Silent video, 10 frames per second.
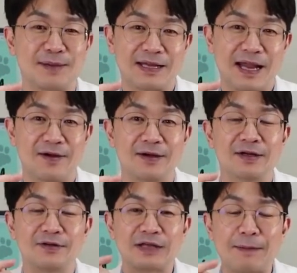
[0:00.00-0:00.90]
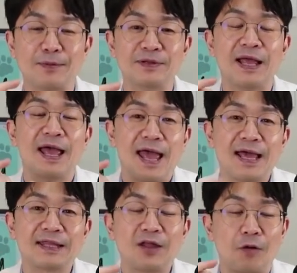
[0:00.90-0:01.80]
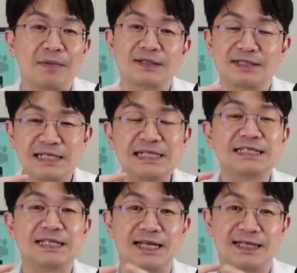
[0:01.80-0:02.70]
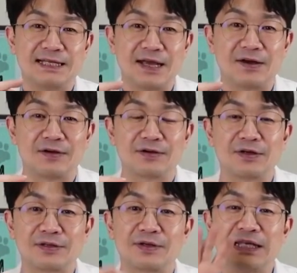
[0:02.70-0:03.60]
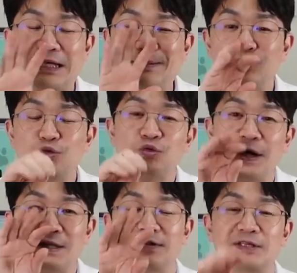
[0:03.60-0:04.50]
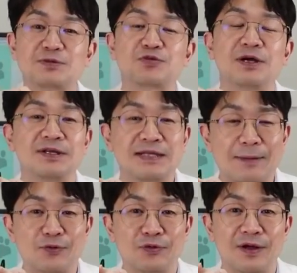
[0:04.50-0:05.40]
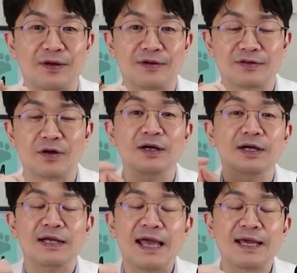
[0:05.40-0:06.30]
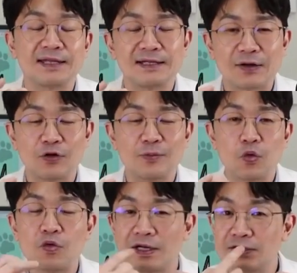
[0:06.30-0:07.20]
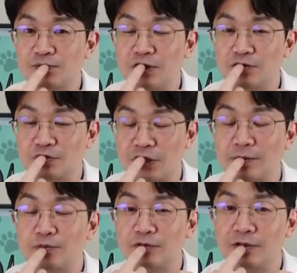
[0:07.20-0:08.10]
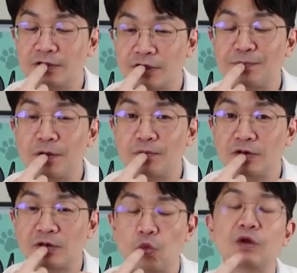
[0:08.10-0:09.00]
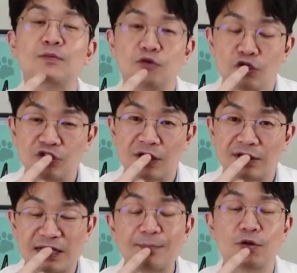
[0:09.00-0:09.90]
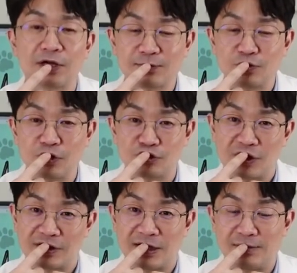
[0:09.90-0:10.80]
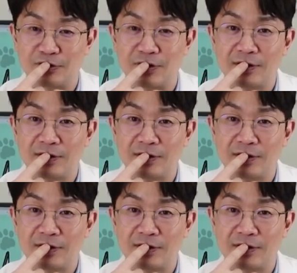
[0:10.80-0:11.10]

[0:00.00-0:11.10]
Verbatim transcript: 많아요. 그리고 대부분 아기 때 엄마 젖을 일찍 떼는 애들이에요. 그리서 입으로 하는 어떤 습관들이 남은 거예요. 그래서 애기들 데리고 오면 공갈전 물려 전 물, 젖병 물려줄 때 오래 물려주라 그래. 3개월까지 물려주라 그래 일부러.